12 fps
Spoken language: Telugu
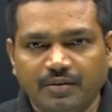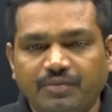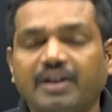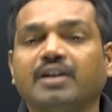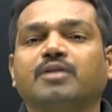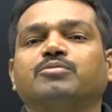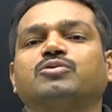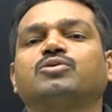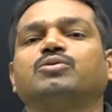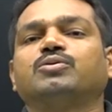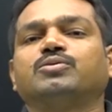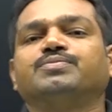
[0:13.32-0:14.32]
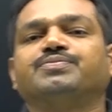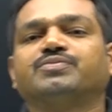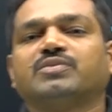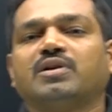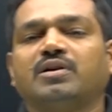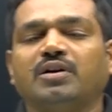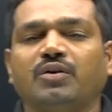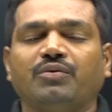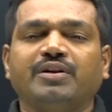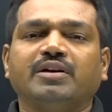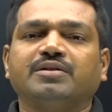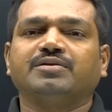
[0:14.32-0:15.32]
వెల్కమ్ టు
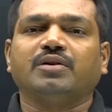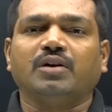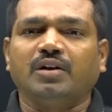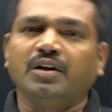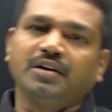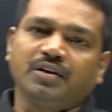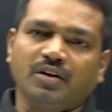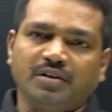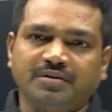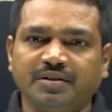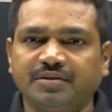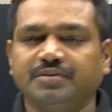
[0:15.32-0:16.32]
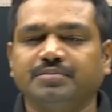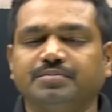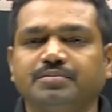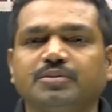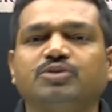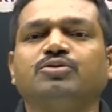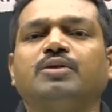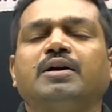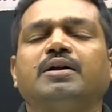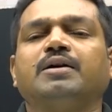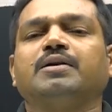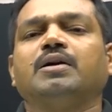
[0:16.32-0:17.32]
విన్నర్స్ ఆన్లైన్ క్లాసెస్
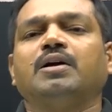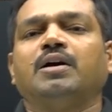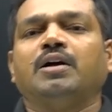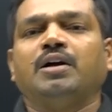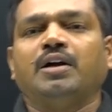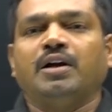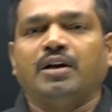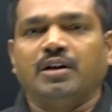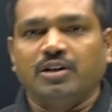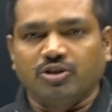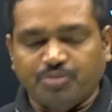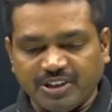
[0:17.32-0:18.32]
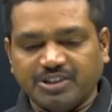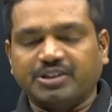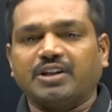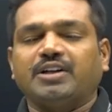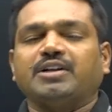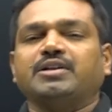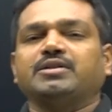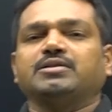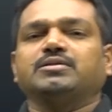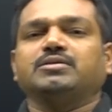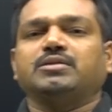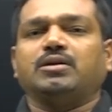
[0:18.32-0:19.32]
మిచురారా ఎస్పెషల్లీ
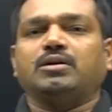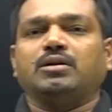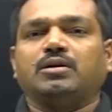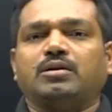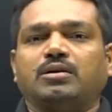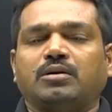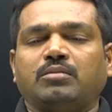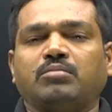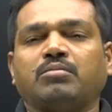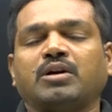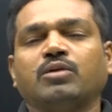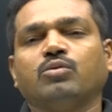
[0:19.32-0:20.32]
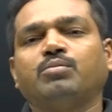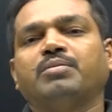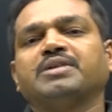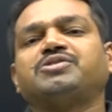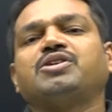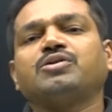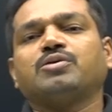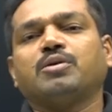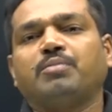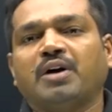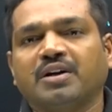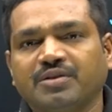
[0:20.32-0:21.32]
మనకు మధ్యయుగ
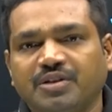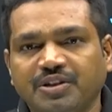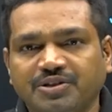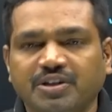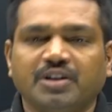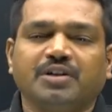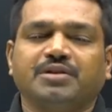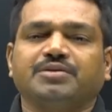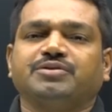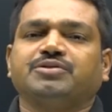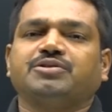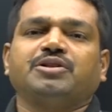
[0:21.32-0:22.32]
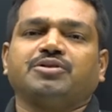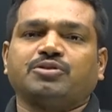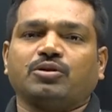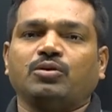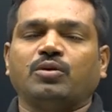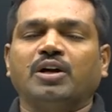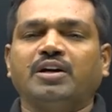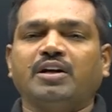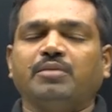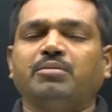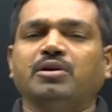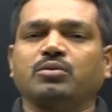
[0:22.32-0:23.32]
భారతదేశ చరిత్రలో అంటే
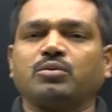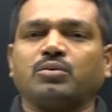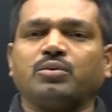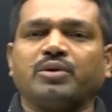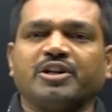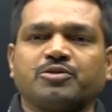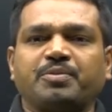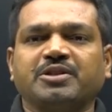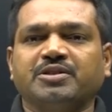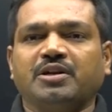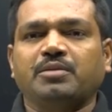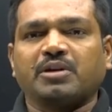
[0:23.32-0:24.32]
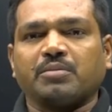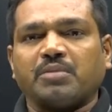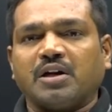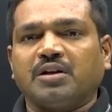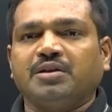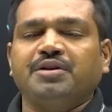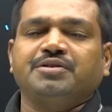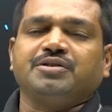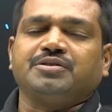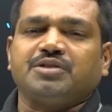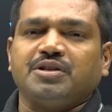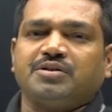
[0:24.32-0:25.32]
మనకు ఎస్పెషల్లీ మన భారతదేశ
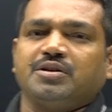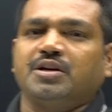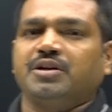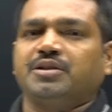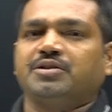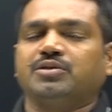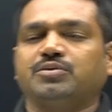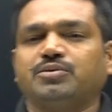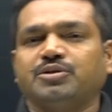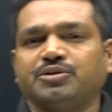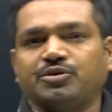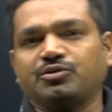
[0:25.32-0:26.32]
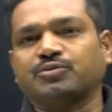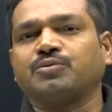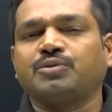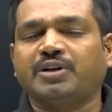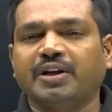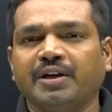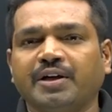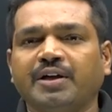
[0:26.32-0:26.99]
చరిత్ర అనేటటువంటి తీసుకుంటే